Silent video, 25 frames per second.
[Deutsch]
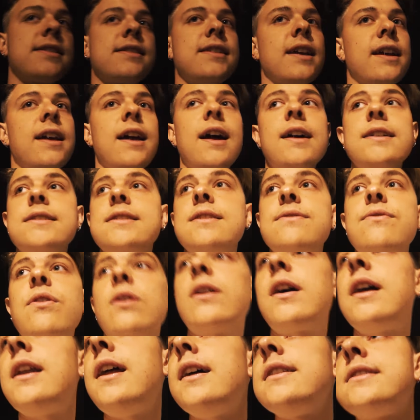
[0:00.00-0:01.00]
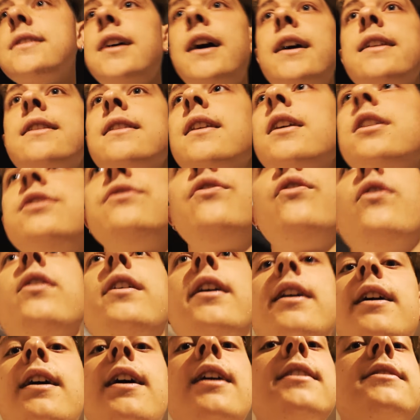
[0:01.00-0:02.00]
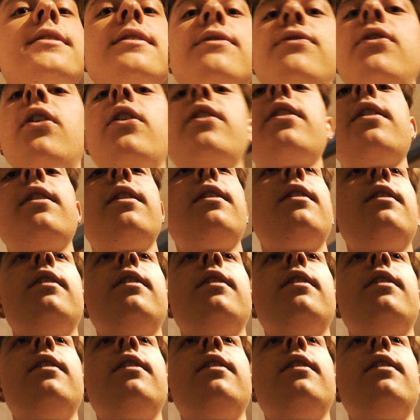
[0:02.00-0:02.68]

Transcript: ist der krankste Vlog aller Zeiten. Ich schwöre, der krankste Vlog.